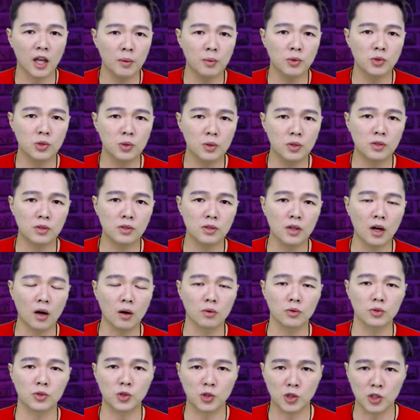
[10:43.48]
他们就会知
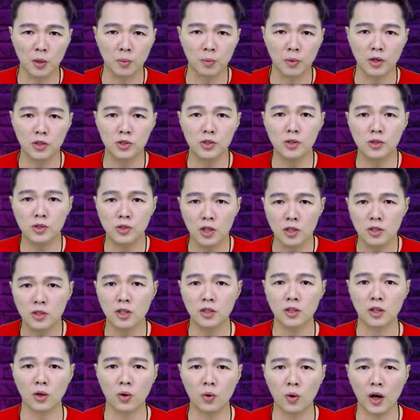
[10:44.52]
道什么是真
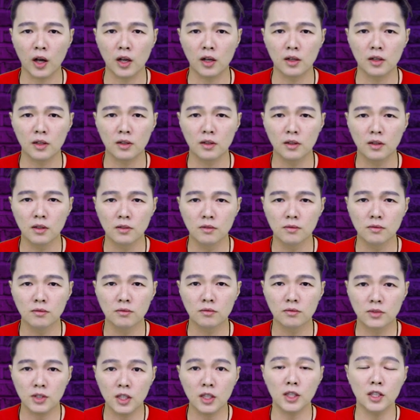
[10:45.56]
正的快乐。
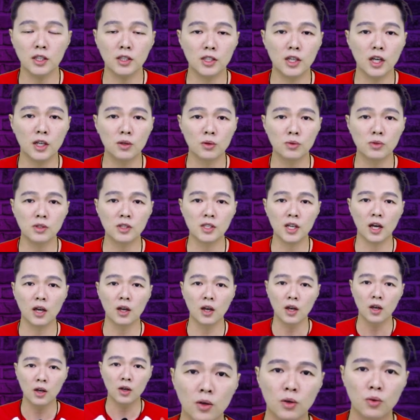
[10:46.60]
这一切都是在
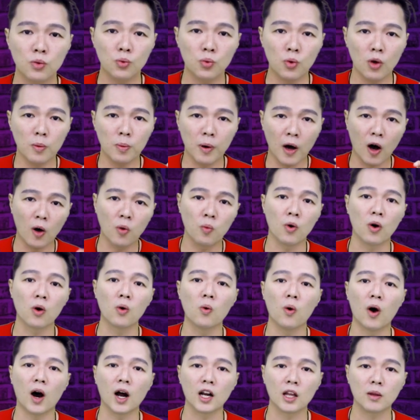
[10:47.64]
约炮文
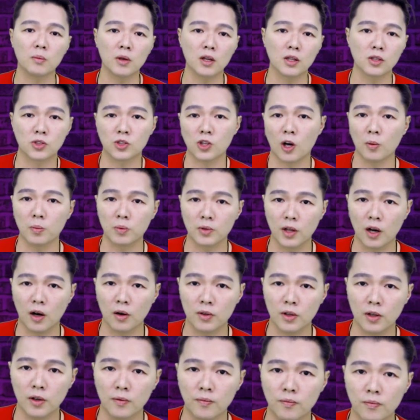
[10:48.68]
化里面找不到
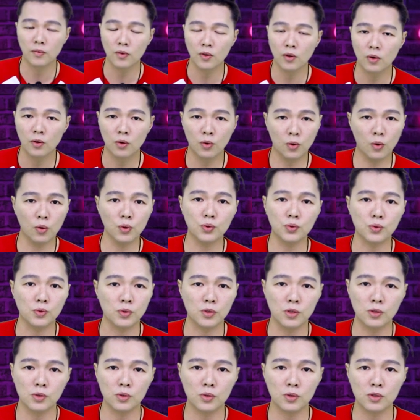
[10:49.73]
的。或许
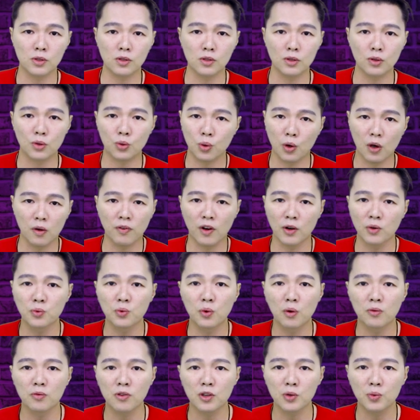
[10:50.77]
这就是推翻
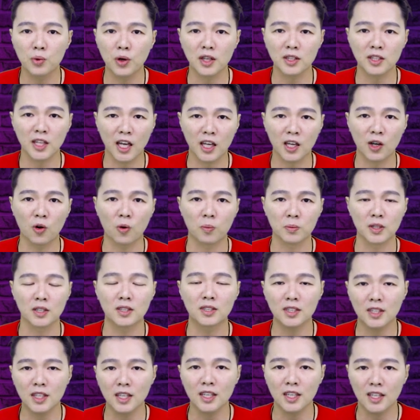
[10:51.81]
Roe v. Wade 带给我们的
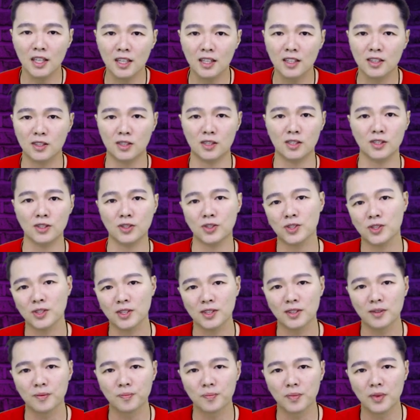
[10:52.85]
第一个启
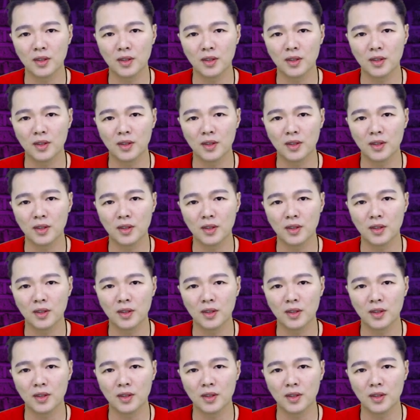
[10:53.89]
示。